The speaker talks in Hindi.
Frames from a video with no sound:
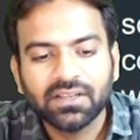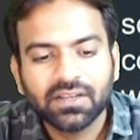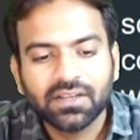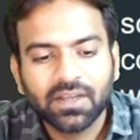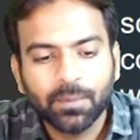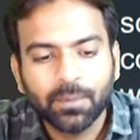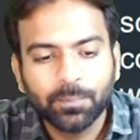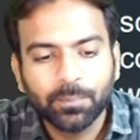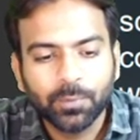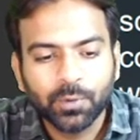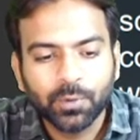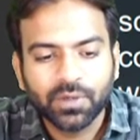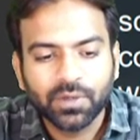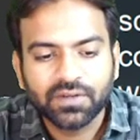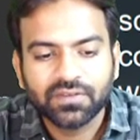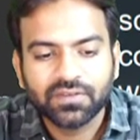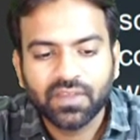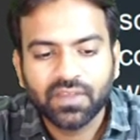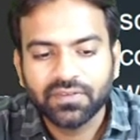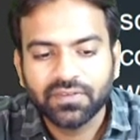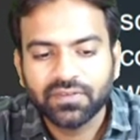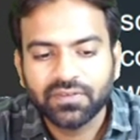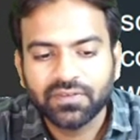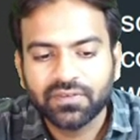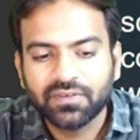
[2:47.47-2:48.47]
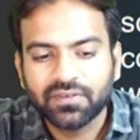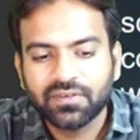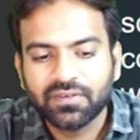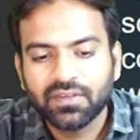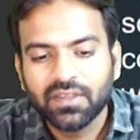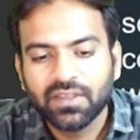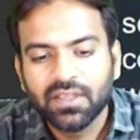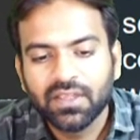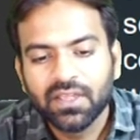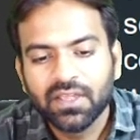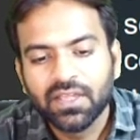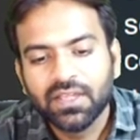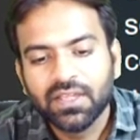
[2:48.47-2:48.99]
कंप्यूटर साइंस
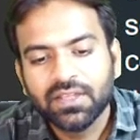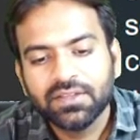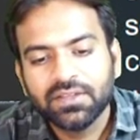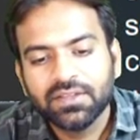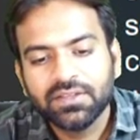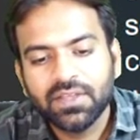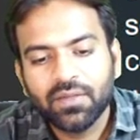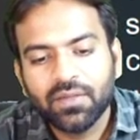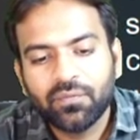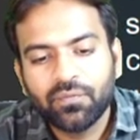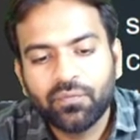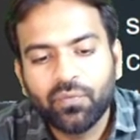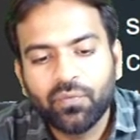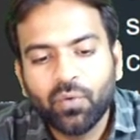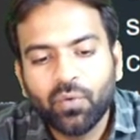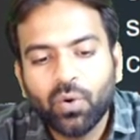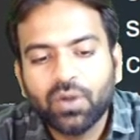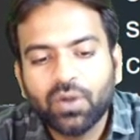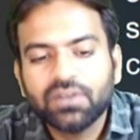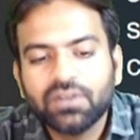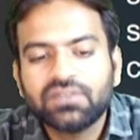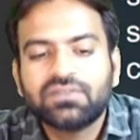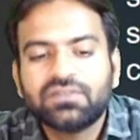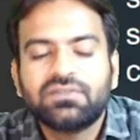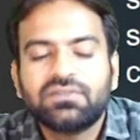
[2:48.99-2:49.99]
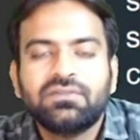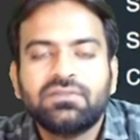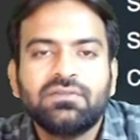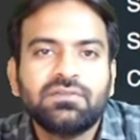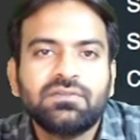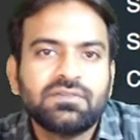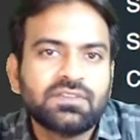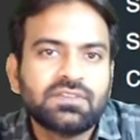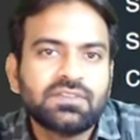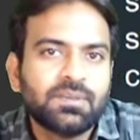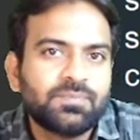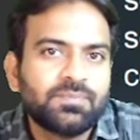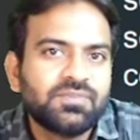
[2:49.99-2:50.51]
ये फोर
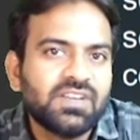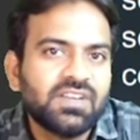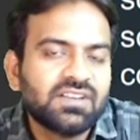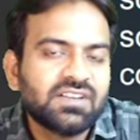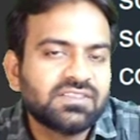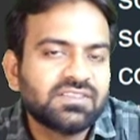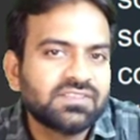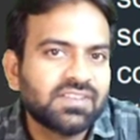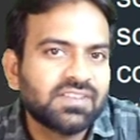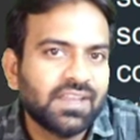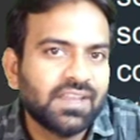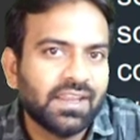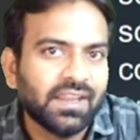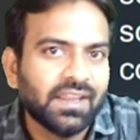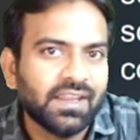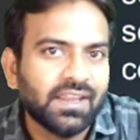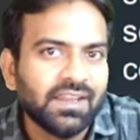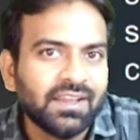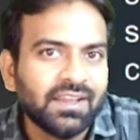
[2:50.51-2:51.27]
सब्जेक्ट्स हैं